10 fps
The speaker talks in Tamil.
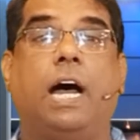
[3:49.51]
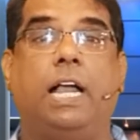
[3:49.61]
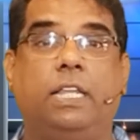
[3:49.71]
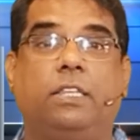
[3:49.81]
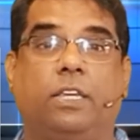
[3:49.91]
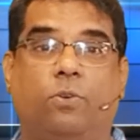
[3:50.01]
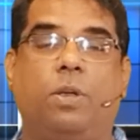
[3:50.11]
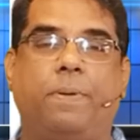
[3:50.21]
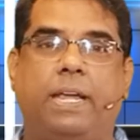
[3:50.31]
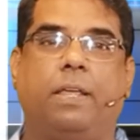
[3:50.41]
அடுத்து ஒரு
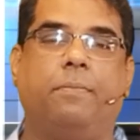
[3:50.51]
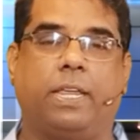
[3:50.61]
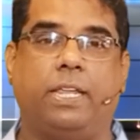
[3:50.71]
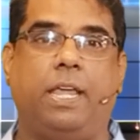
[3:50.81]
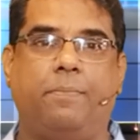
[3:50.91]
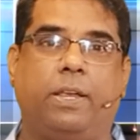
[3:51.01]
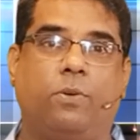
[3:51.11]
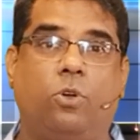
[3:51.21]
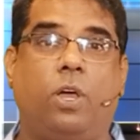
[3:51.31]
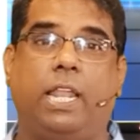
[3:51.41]
பேண்டமிக் இதே மாதிரி
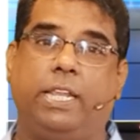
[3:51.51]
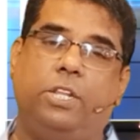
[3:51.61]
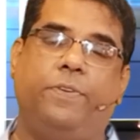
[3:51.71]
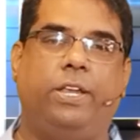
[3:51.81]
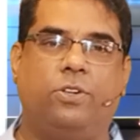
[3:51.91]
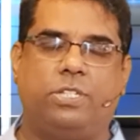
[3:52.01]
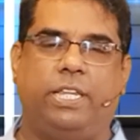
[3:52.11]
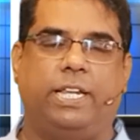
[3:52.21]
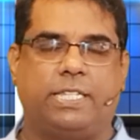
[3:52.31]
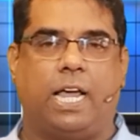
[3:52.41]
ஒன்றும் அல்லது இதுவே இன்னும்
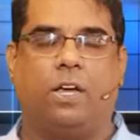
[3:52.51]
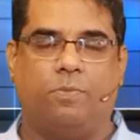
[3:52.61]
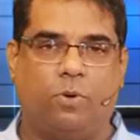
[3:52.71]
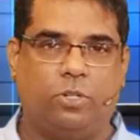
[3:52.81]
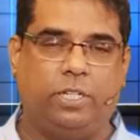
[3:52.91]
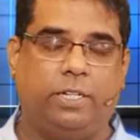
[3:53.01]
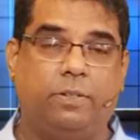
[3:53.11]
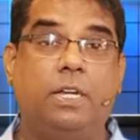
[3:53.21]
சீரியஸ் ஆகும் பொழுது